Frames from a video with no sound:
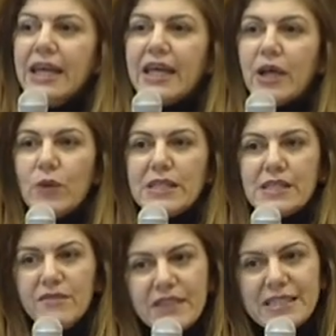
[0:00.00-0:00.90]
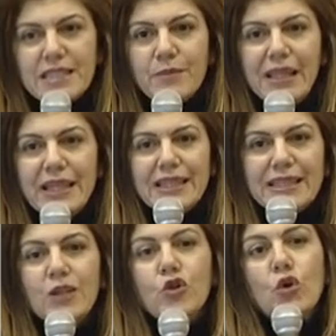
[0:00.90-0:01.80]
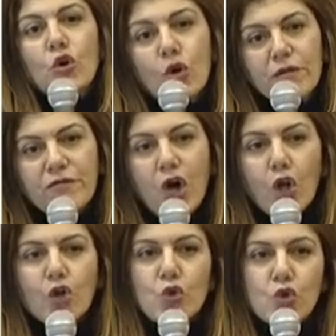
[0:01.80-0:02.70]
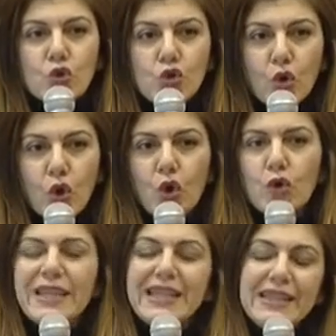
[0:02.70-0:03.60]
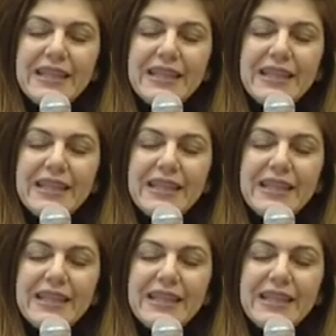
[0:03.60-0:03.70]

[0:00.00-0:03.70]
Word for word: che questi investimenti non coinvolgono solo dei